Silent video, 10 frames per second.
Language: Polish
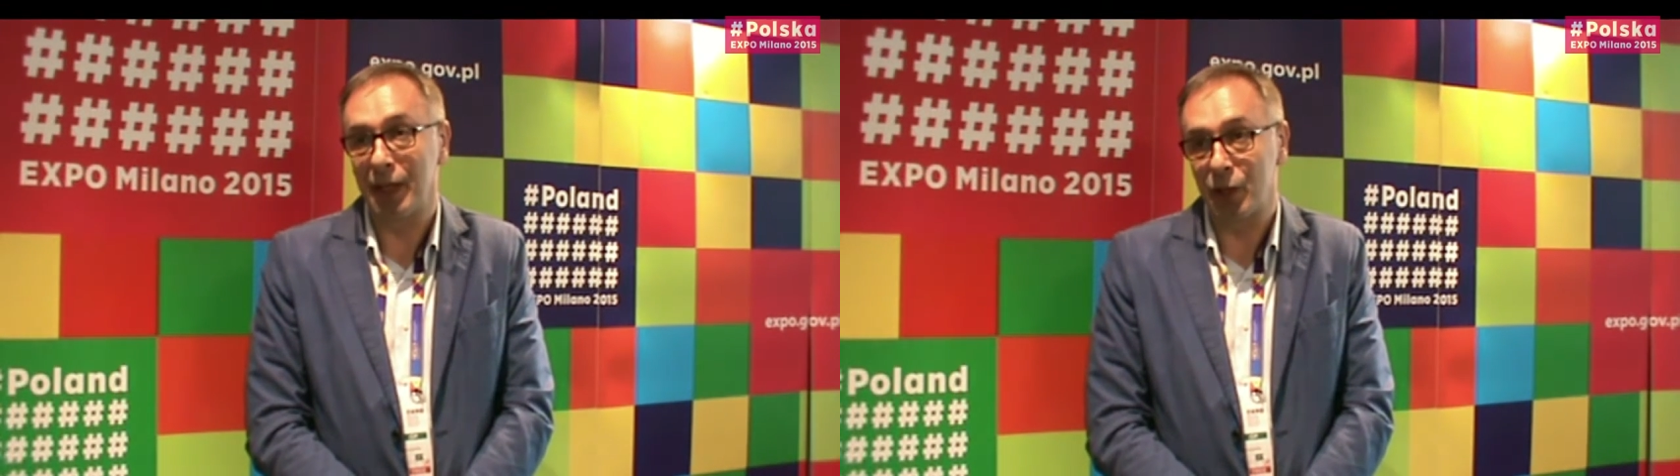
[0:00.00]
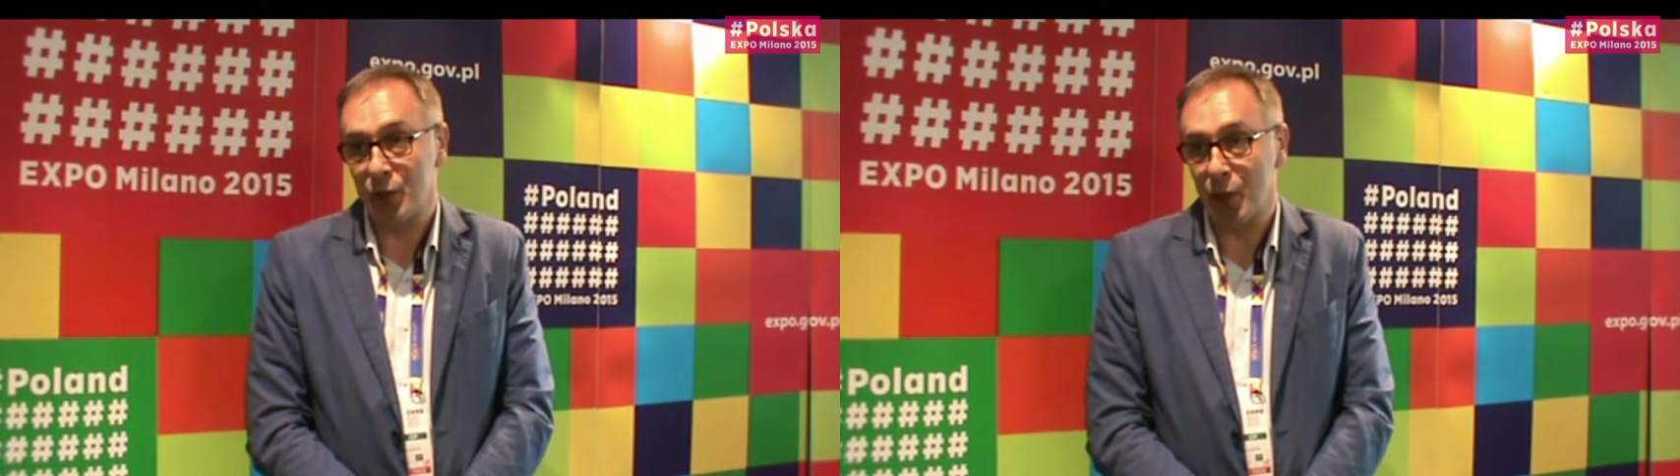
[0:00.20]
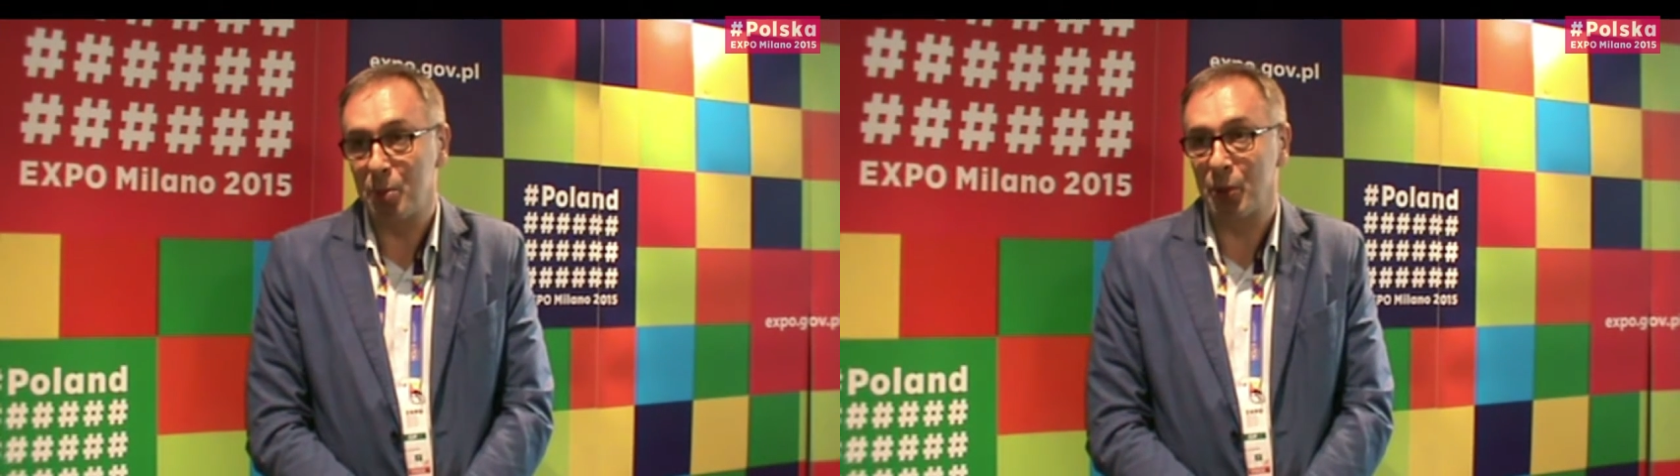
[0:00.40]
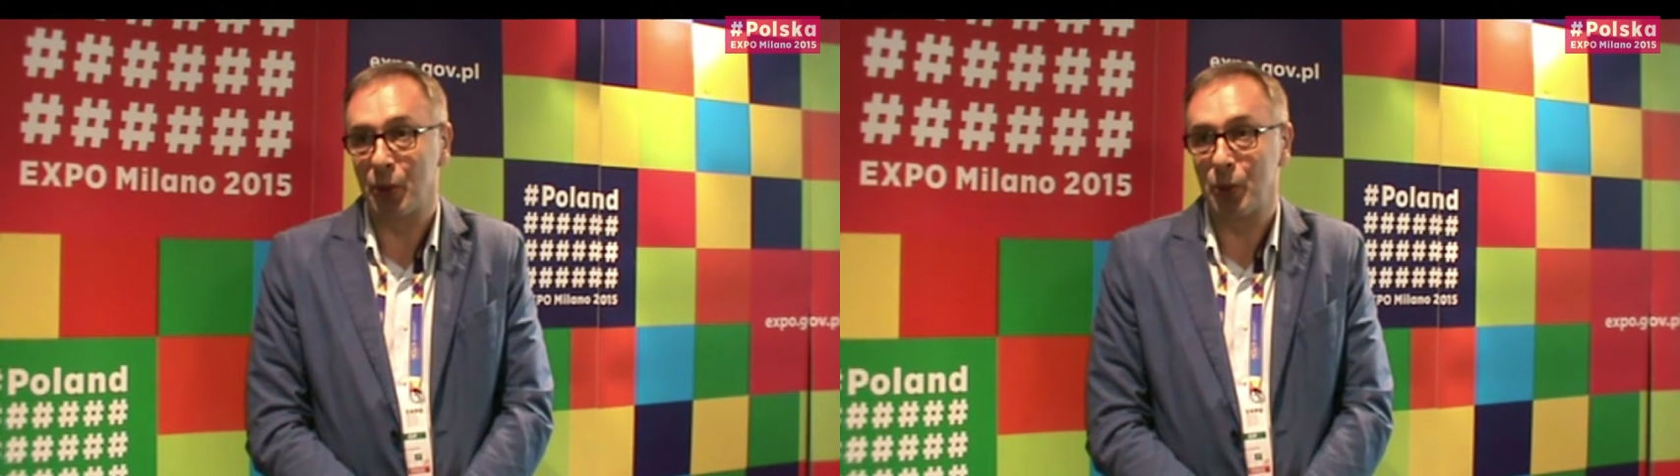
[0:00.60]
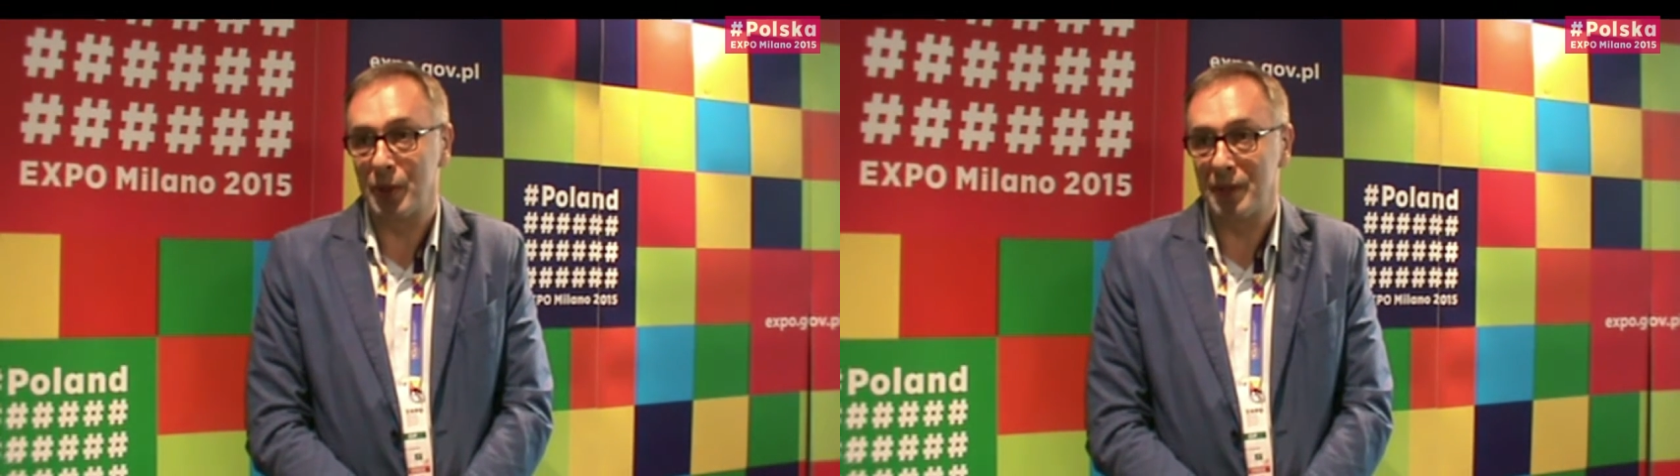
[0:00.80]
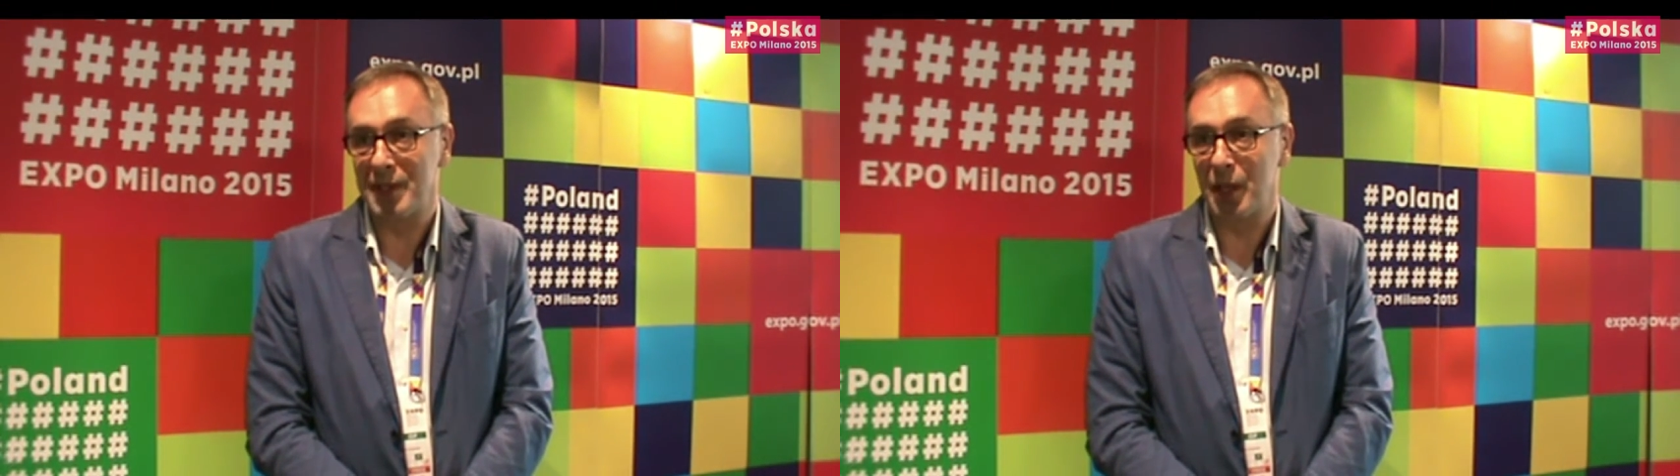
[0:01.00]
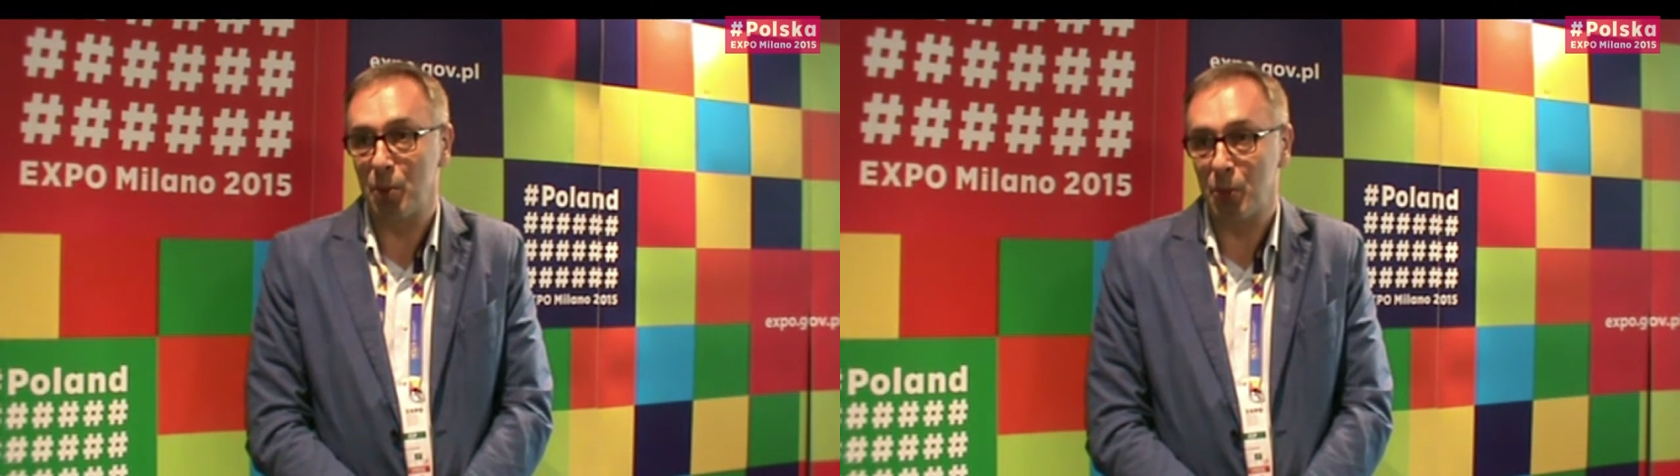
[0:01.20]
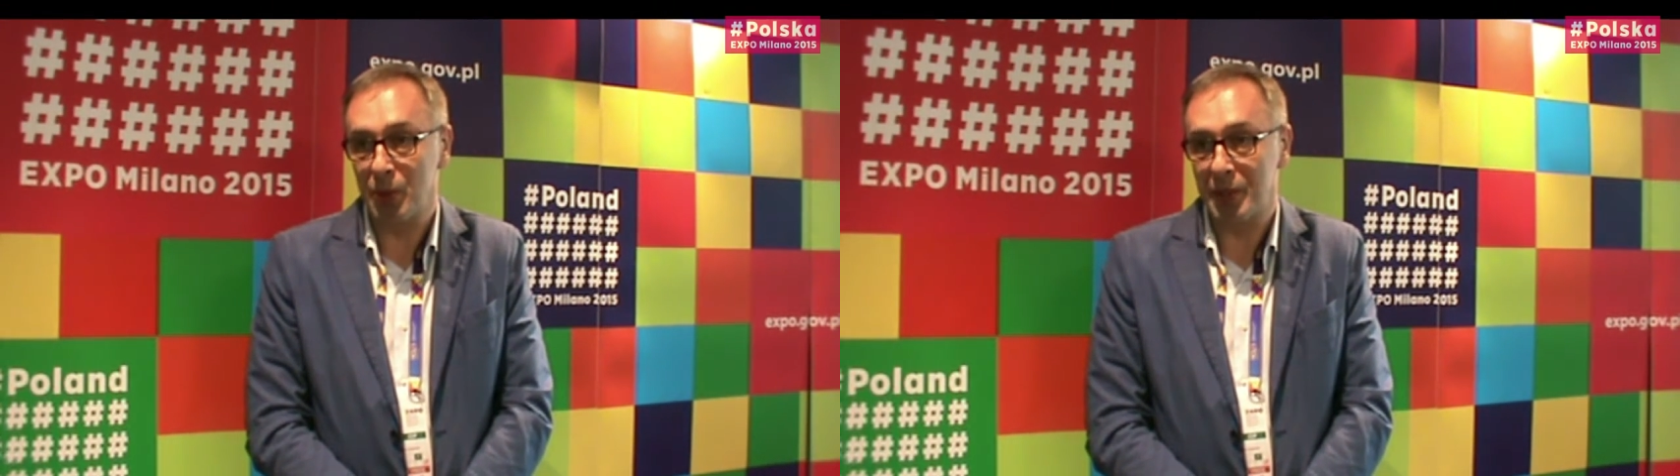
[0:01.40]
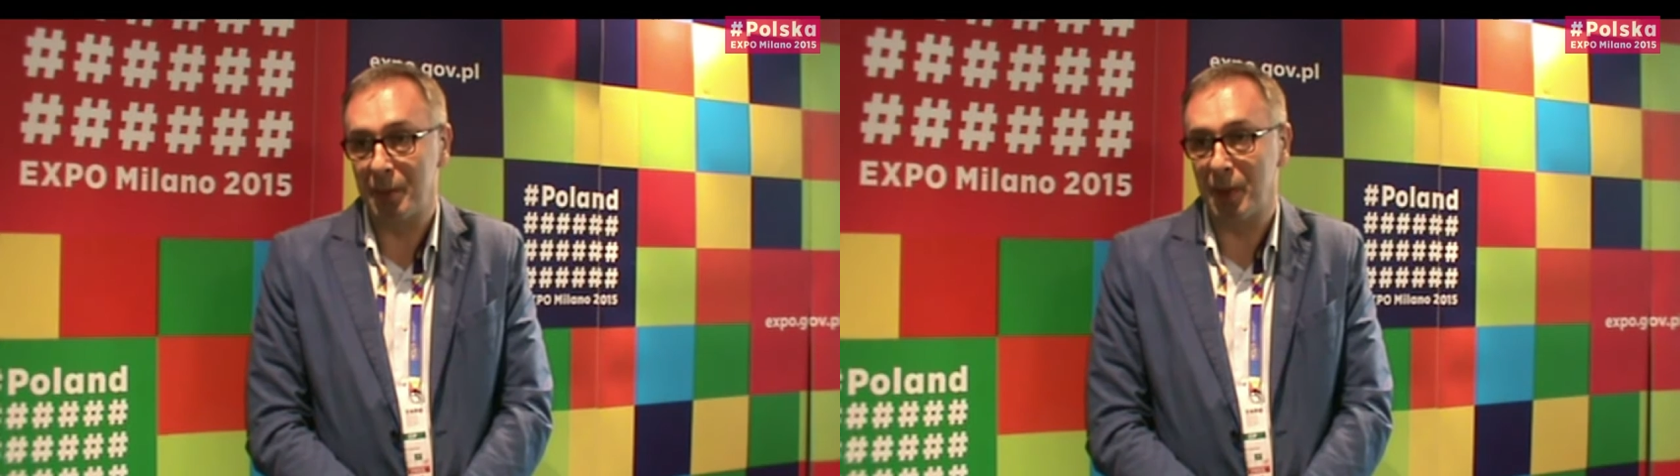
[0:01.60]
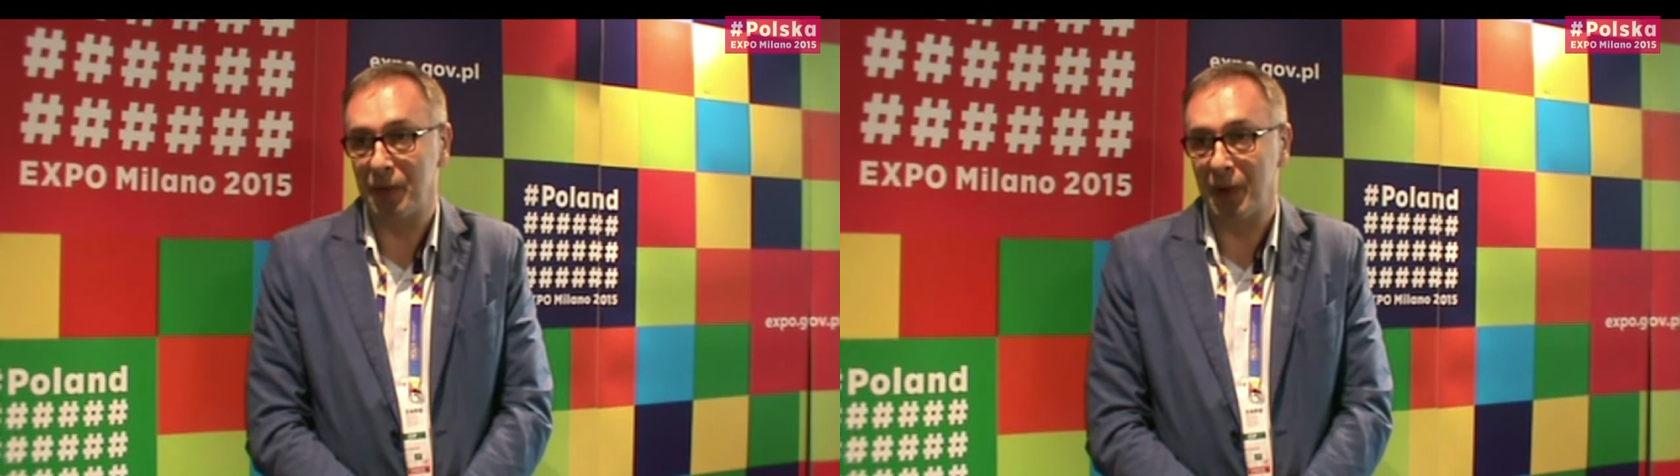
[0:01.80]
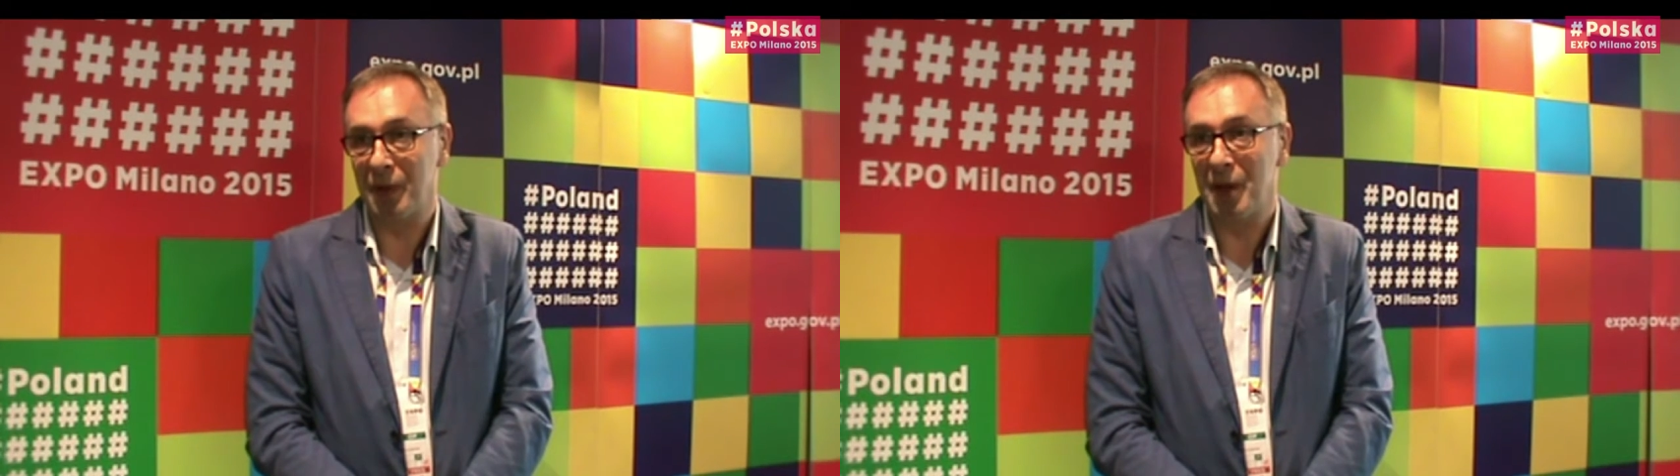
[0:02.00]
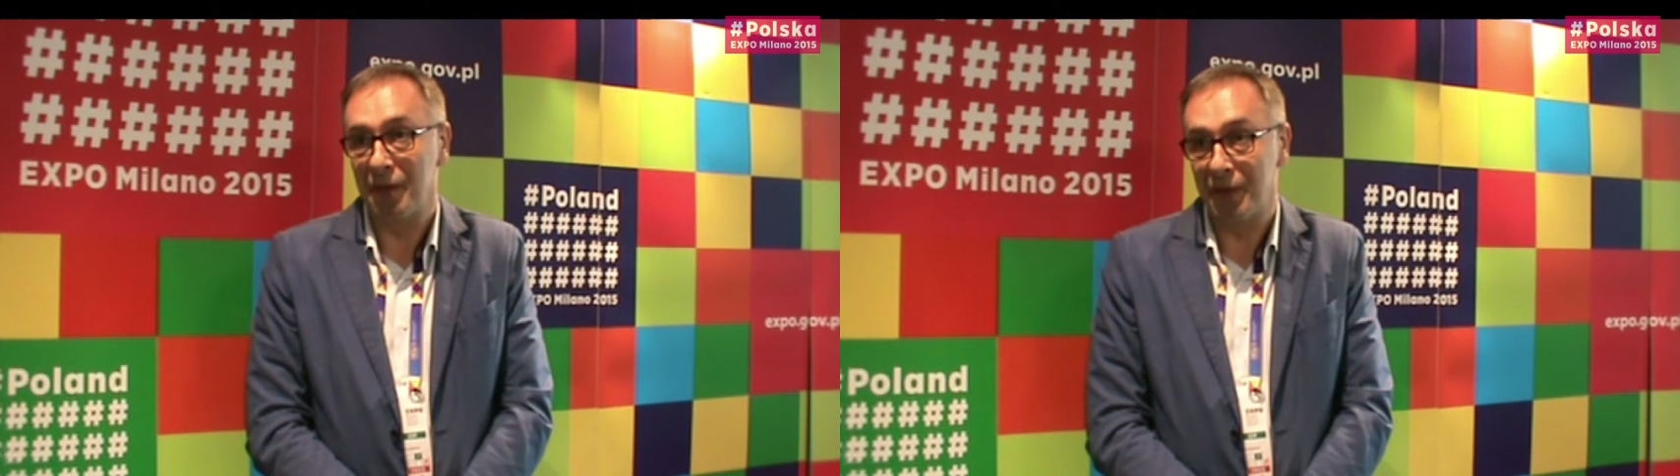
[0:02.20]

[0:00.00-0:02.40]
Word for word: jako osoby, które zwiedzają polski pawilon, pawilon,